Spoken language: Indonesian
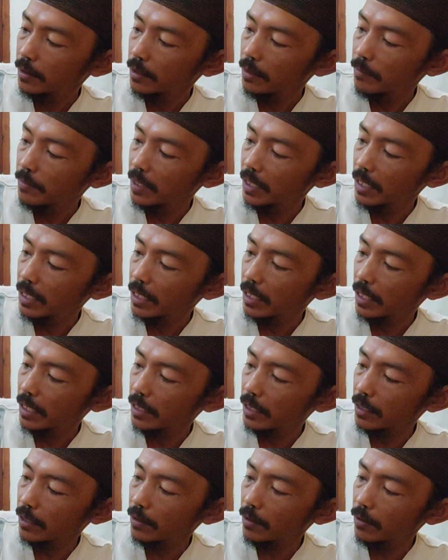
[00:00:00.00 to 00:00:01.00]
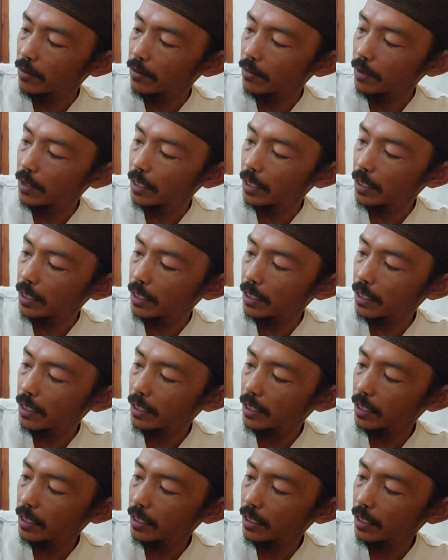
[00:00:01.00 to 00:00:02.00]
diberikan oleh
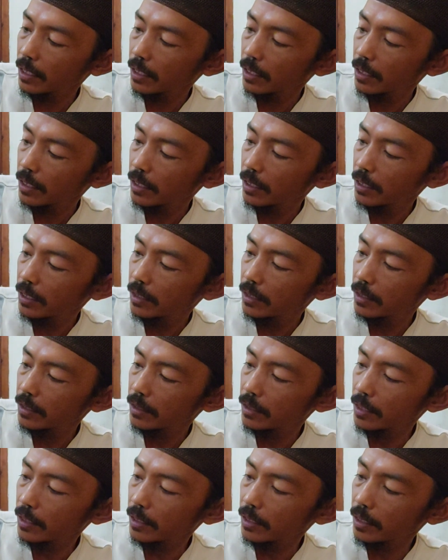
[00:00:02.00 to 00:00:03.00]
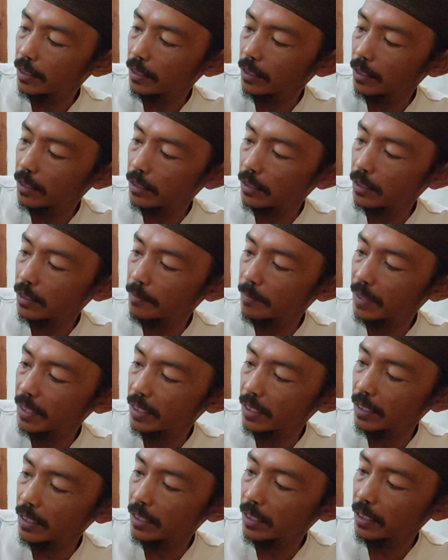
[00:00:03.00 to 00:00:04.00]
channel
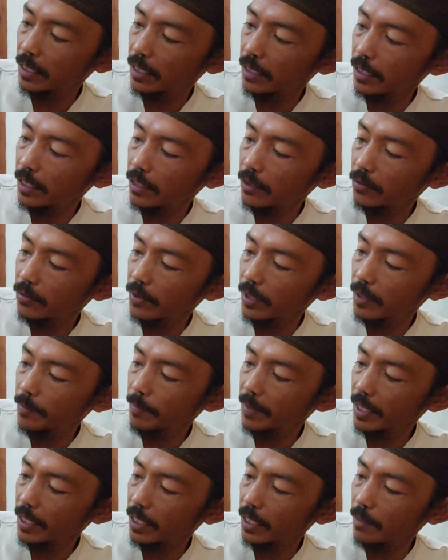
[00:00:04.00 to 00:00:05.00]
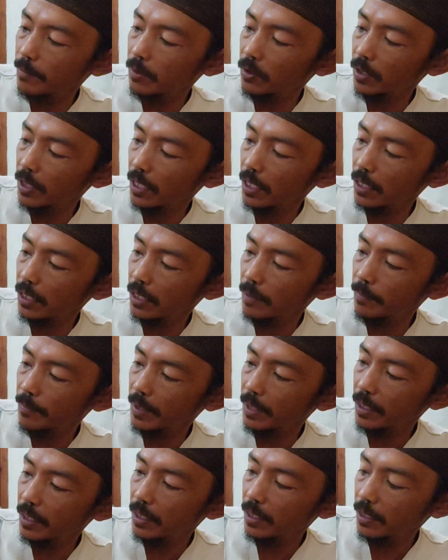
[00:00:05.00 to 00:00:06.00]
teman kita yaitu NPK Mutiara
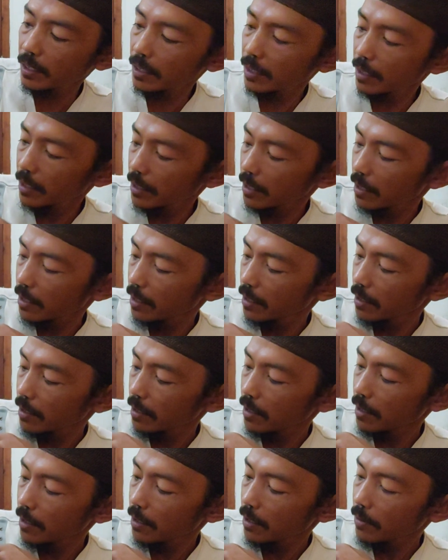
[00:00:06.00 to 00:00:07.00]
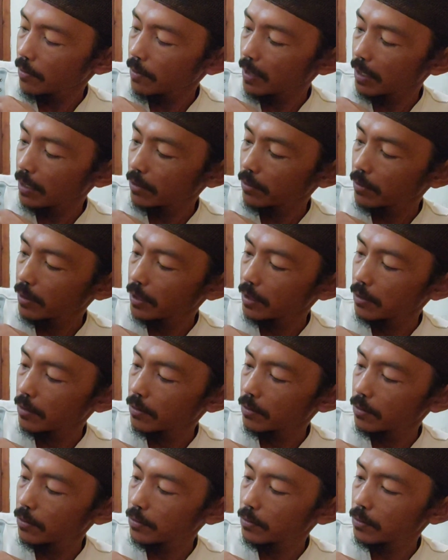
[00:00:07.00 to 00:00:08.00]
TV waktu
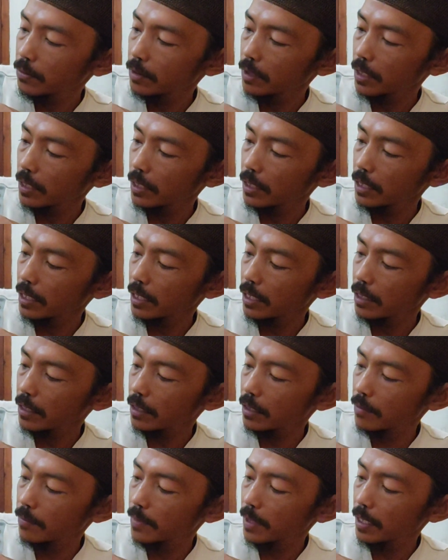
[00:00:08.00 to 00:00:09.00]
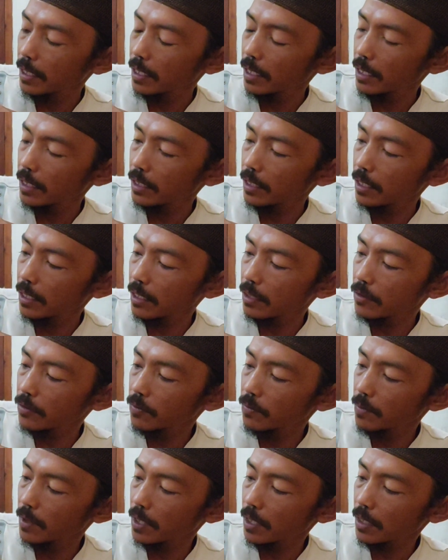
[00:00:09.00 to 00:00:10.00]
itu saya sebagai
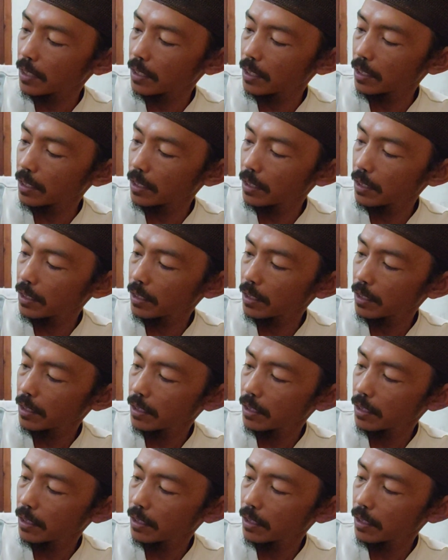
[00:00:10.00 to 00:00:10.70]
narasumber di